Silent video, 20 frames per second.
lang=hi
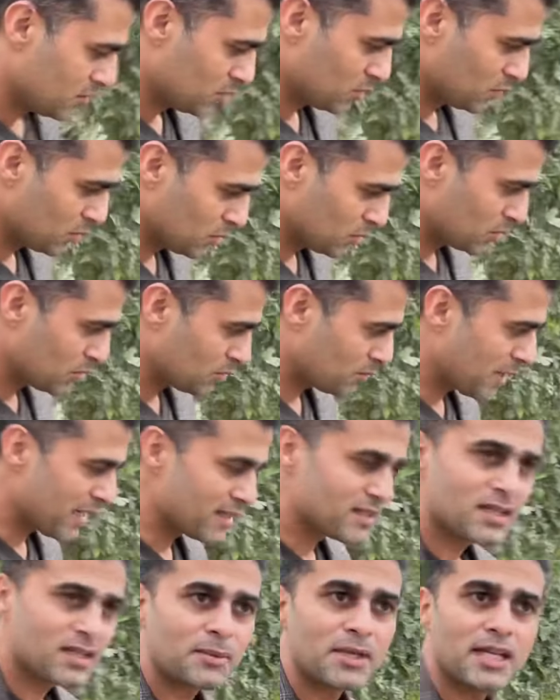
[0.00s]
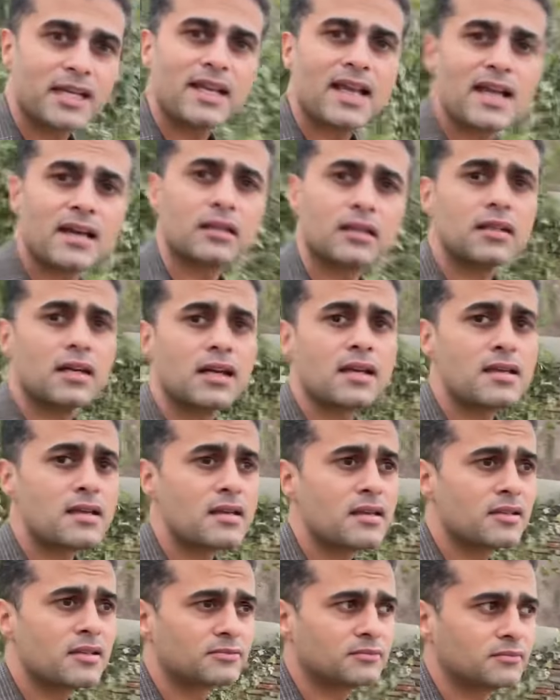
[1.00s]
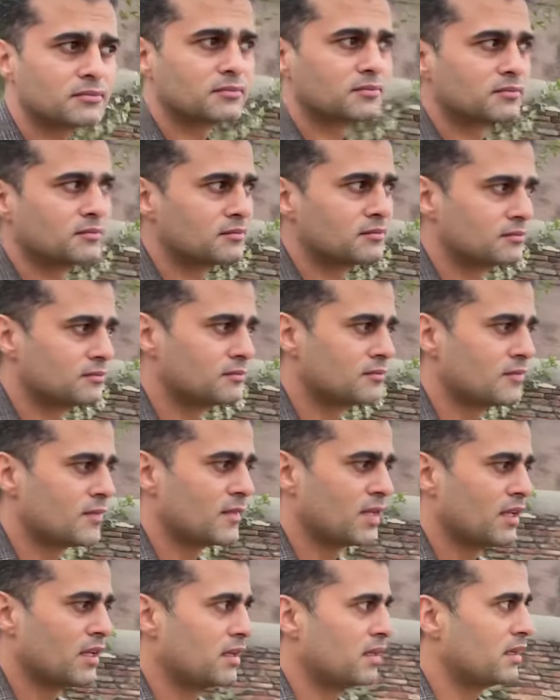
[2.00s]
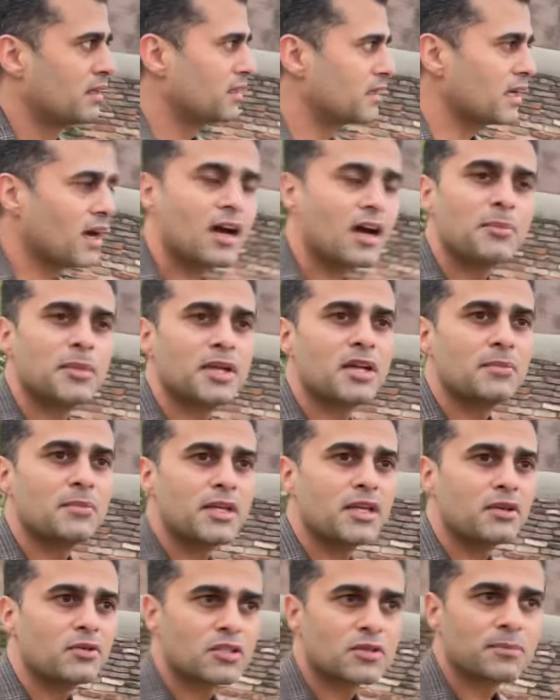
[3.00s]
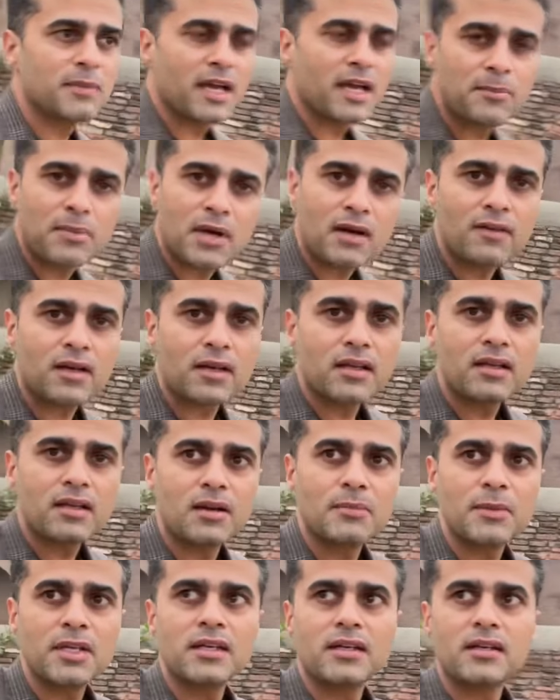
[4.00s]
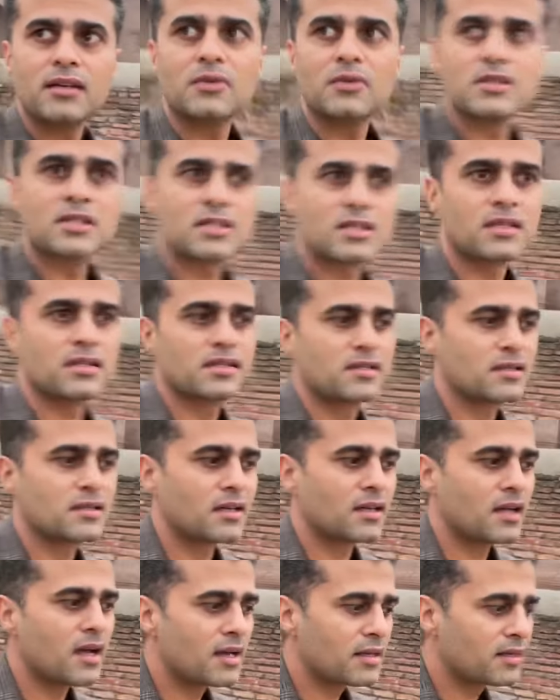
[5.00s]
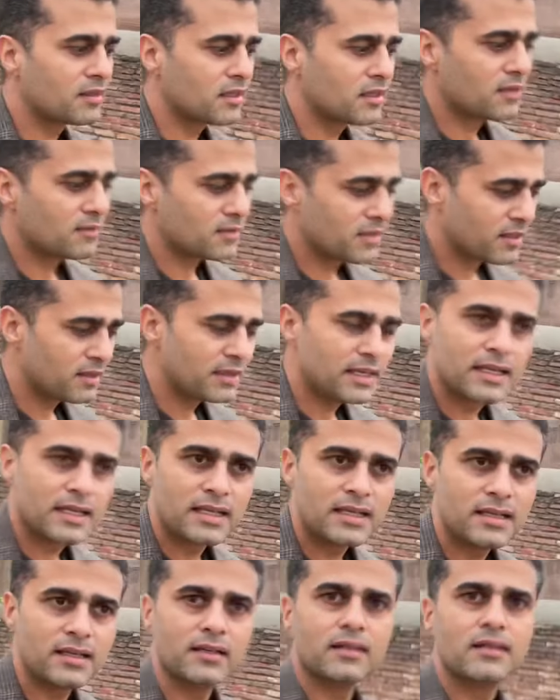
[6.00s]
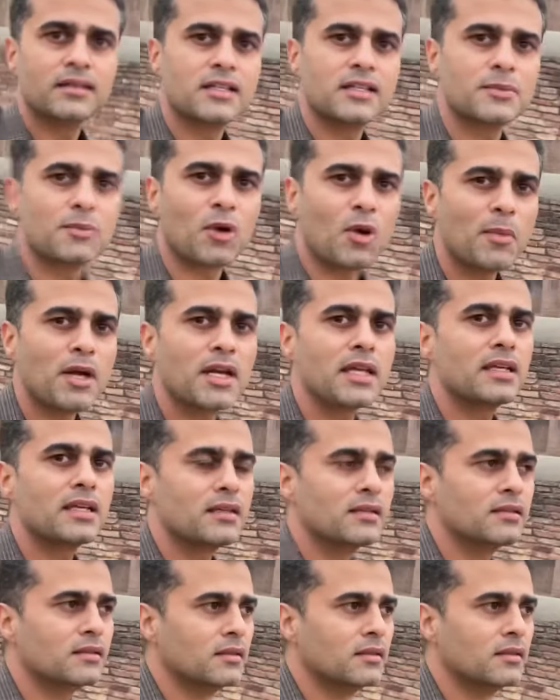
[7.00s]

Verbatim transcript: तो भाई साहब का ये कहना था कि यहाँ पे अभी कुछ मैन पावर की कमी है कुछ सरकार की तरफ से अनदेखी है इस प्रॉपर्टी की